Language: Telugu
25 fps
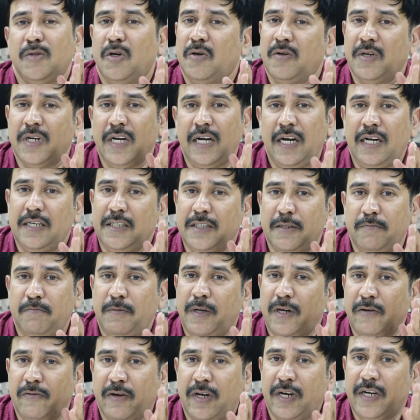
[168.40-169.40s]
పవన్ కళ్యాణ్
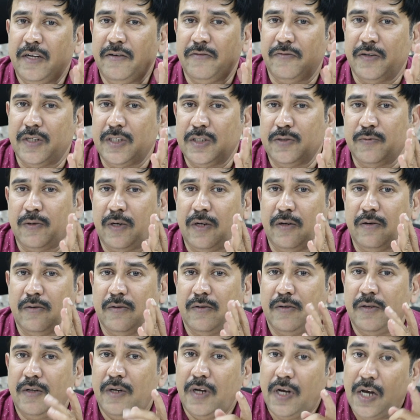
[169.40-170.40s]
చెప్పారు వారాయి ఫేజ్ వన్లో
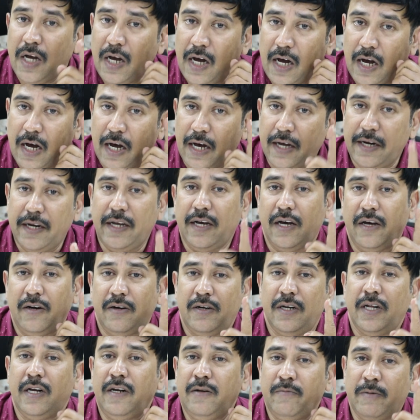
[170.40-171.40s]
ఆరే
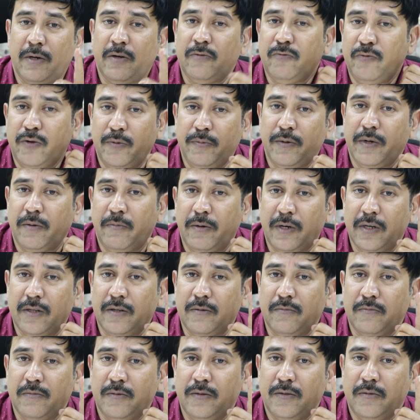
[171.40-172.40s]
ఆరు నెలలు మనం ఓపిక
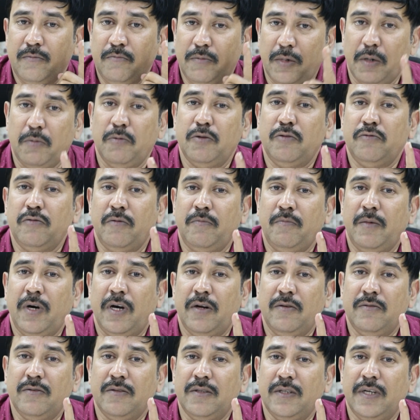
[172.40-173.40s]
పడదాం ప్రభుత్వం
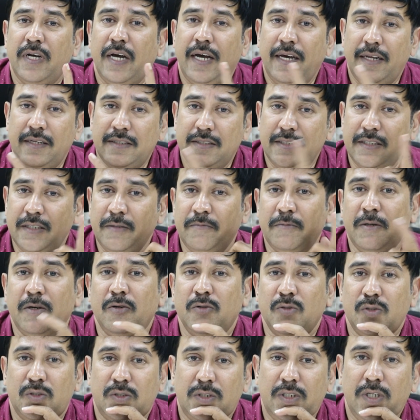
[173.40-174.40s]
మారుతుంది ఆయన
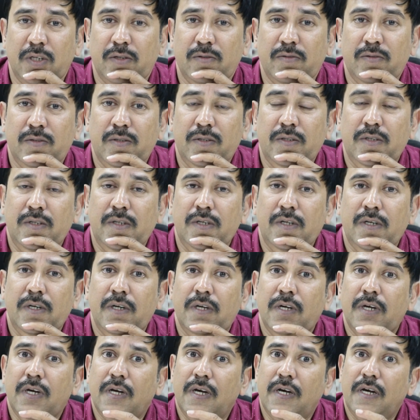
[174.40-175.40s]
సీఎంగా వస్తుంది
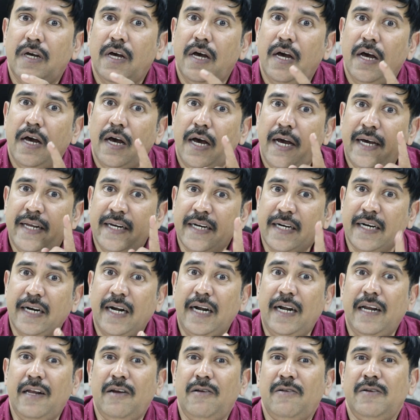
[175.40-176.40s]
ఆయన
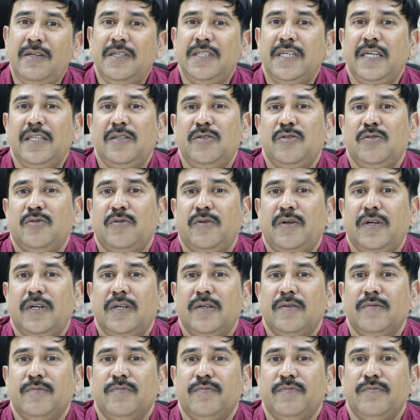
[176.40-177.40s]
కళ్ళలో నిజాయితీ
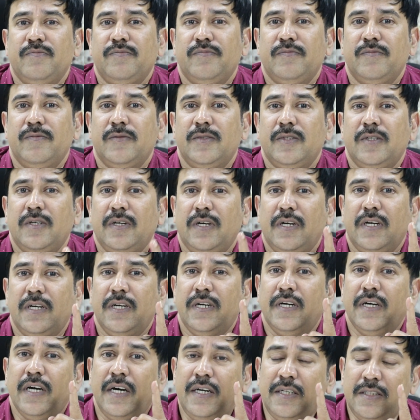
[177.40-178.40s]
చూడండి
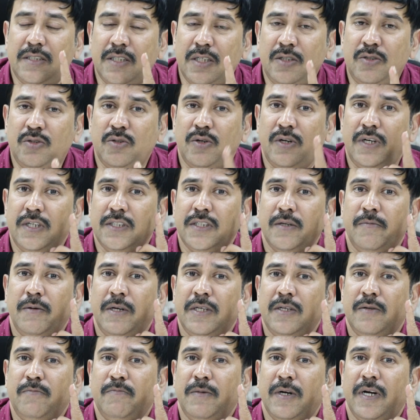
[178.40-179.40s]
కన్సర్న్ చూడండి
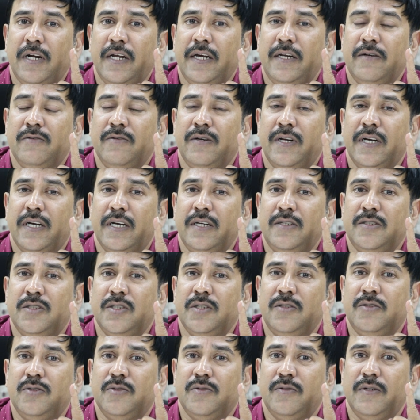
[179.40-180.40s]
సమాజం పట్ల ఆయనకున్న
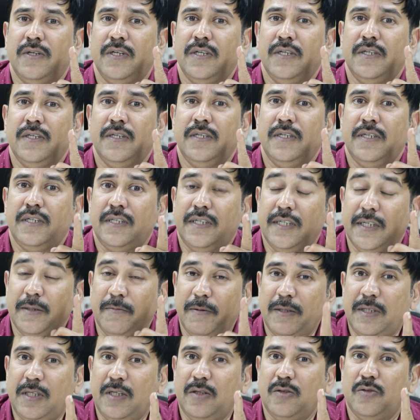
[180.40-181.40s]
కన్సర్న్ చూడండి
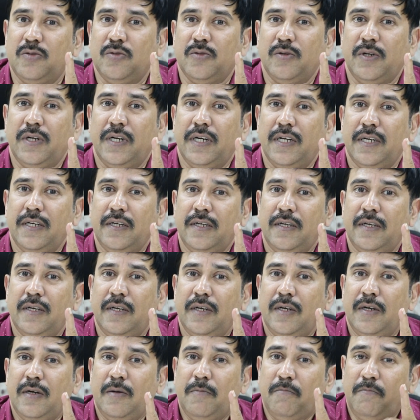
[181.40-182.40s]
నిబద్ధత చూడండి
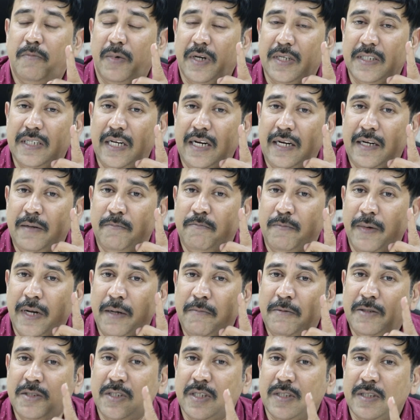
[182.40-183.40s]
ప్రజల్ని
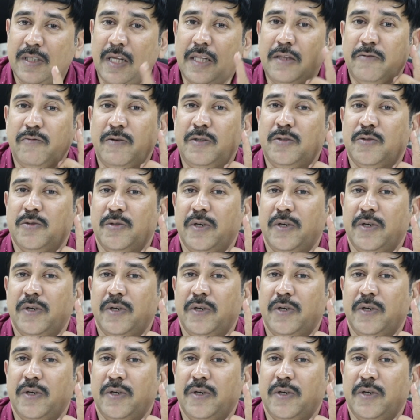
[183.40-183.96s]
ప్రేమించే తత్వం